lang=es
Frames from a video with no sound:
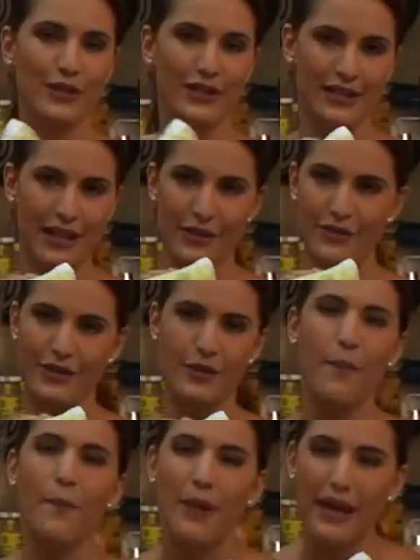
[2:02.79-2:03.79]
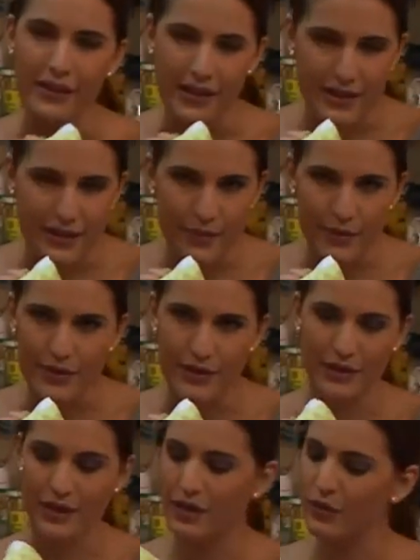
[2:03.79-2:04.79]
estos diseños que son padrísimos
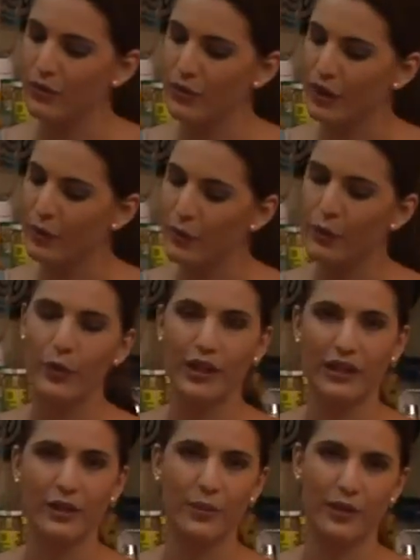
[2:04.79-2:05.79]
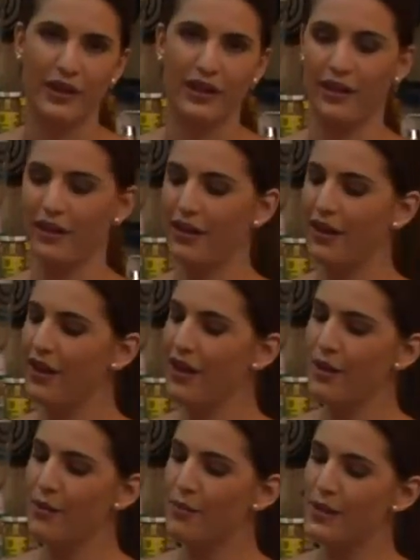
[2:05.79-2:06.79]
y tienen un toque muy bonito porque
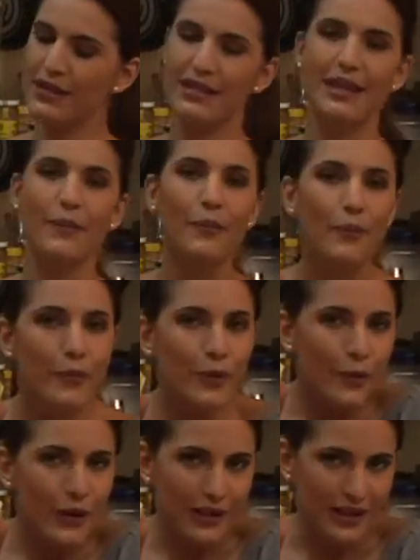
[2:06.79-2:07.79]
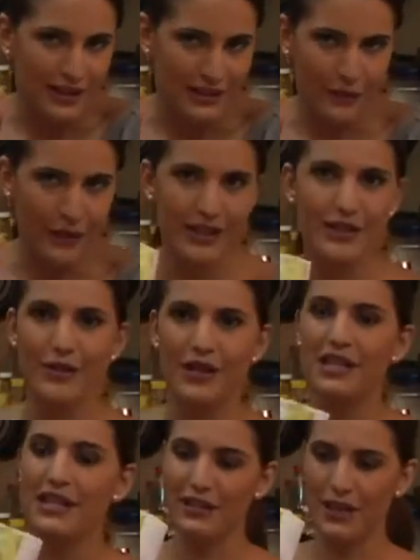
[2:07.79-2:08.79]
pues están muy bonitas las
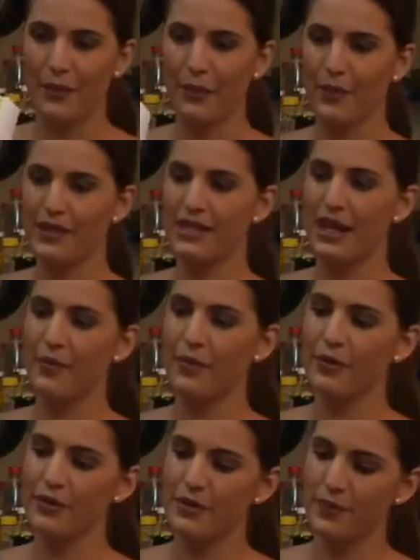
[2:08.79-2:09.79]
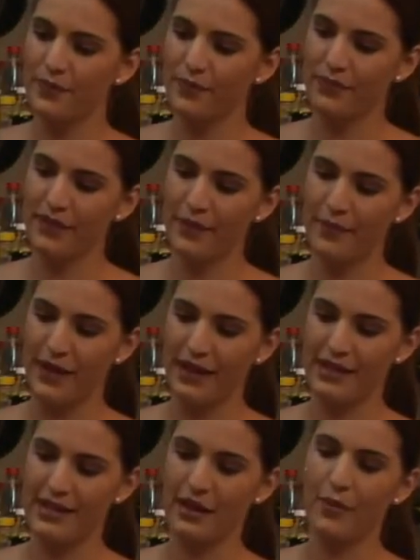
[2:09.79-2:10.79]
decoraciones. Los aprovechamos
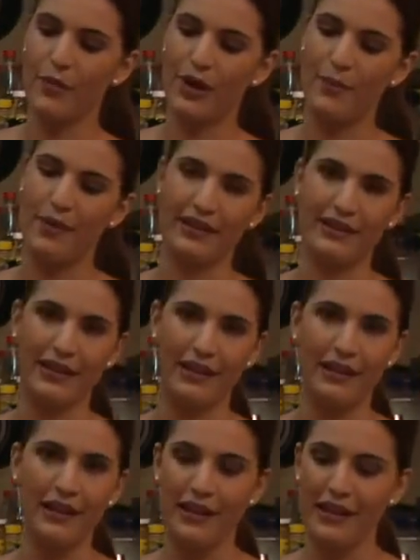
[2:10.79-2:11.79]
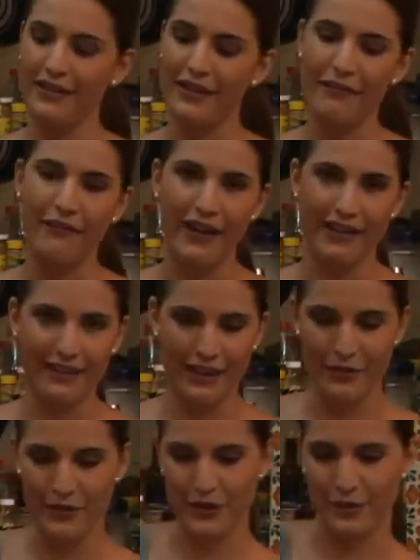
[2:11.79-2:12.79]
para que sea como la parte de frente
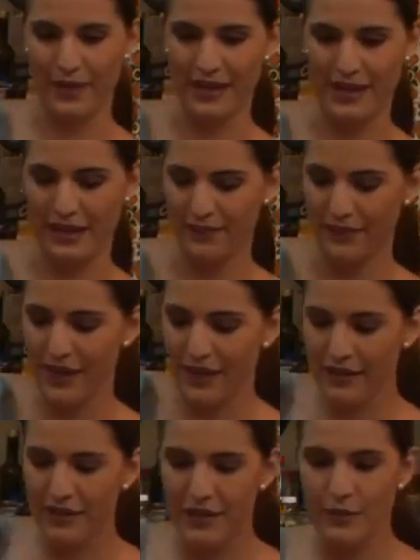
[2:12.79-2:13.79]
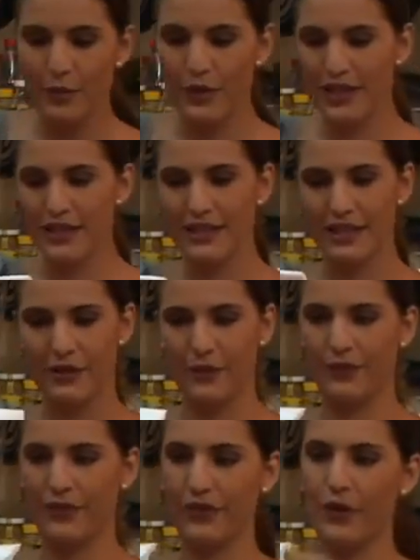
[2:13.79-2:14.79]
de nuestro pañal. Entonces es muy sencillo.
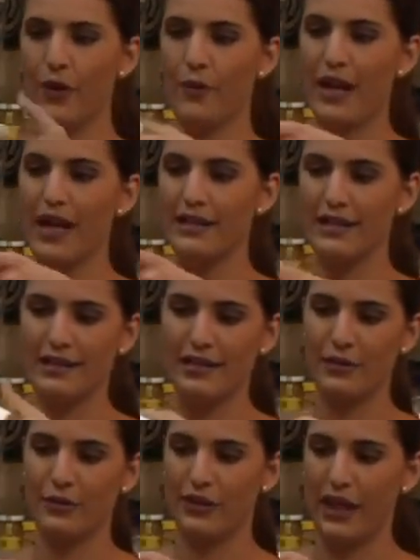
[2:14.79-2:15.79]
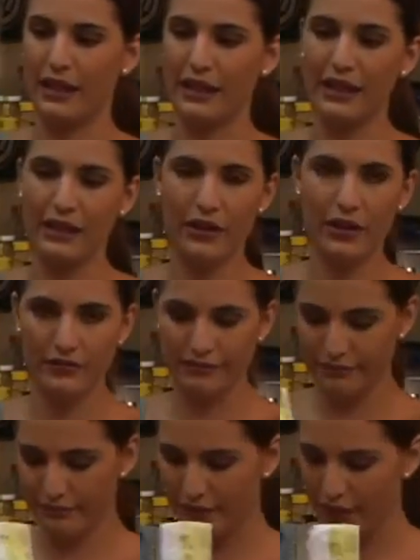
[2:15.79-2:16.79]
Doblas, haces un taquito,
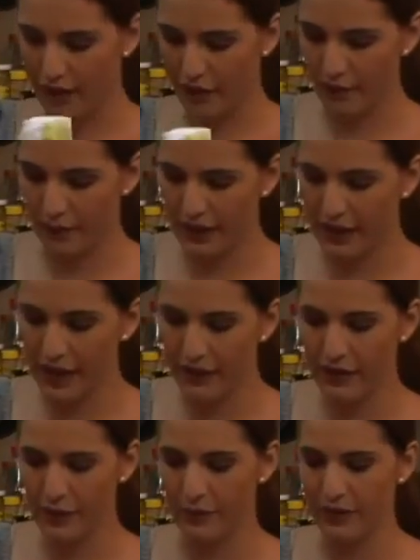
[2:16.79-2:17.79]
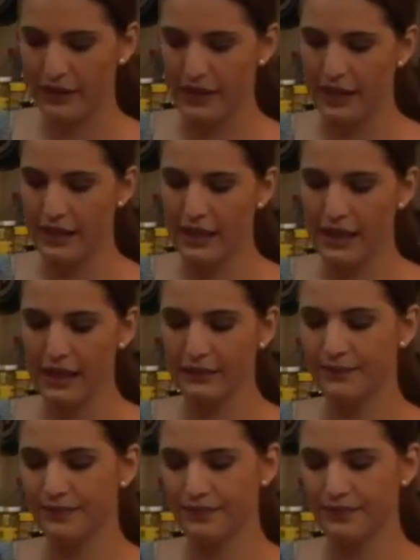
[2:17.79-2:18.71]
nada complicado, le pones la liga.